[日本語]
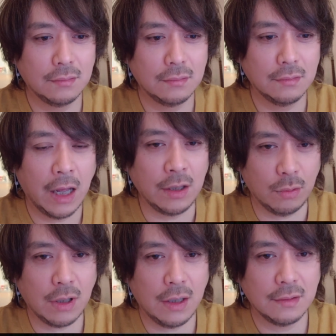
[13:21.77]
愛
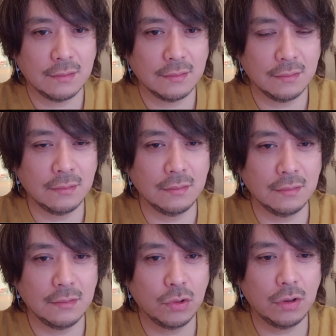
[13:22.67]
とか
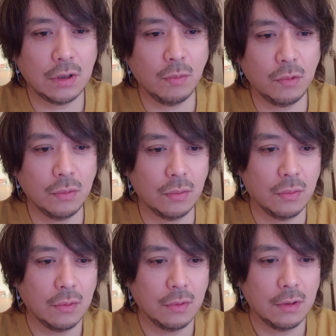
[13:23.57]
そういったものを
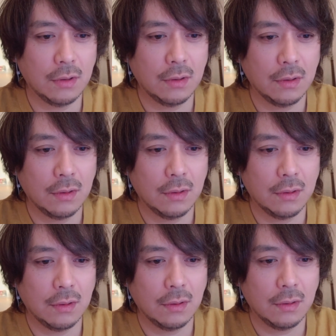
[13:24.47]

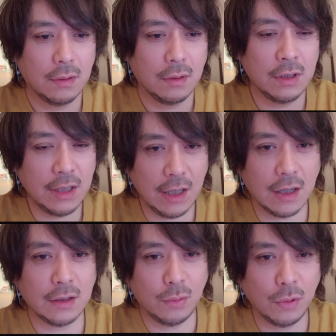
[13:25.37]
賑や
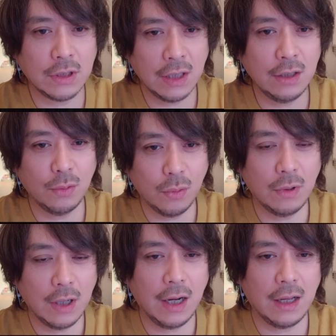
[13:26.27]
かな方じゃないところ
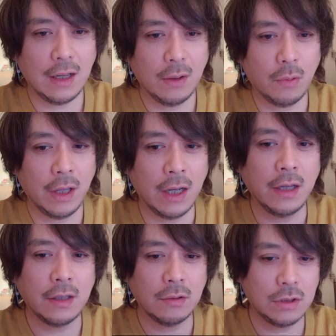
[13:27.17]
からこう描
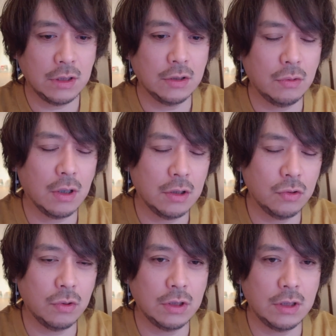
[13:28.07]
いてるしそれが非
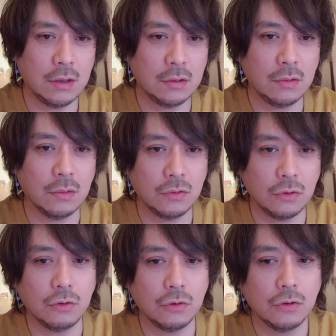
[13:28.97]
常にセンスよく、
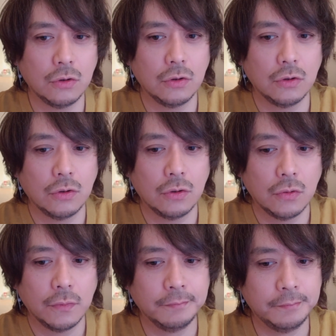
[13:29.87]

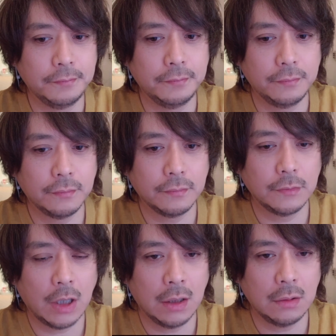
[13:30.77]
うん、
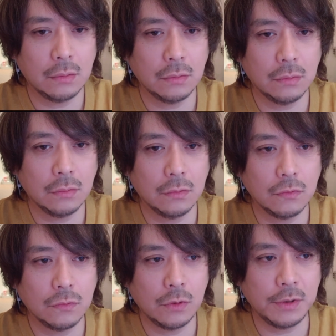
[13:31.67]
あの
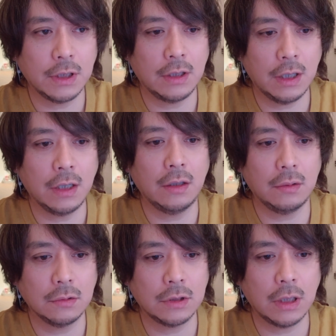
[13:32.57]
組み立てられて
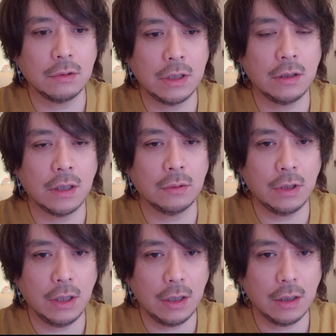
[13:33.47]
る作品なの
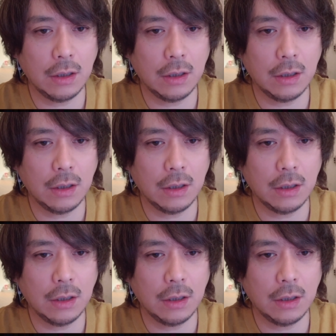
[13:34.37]
で、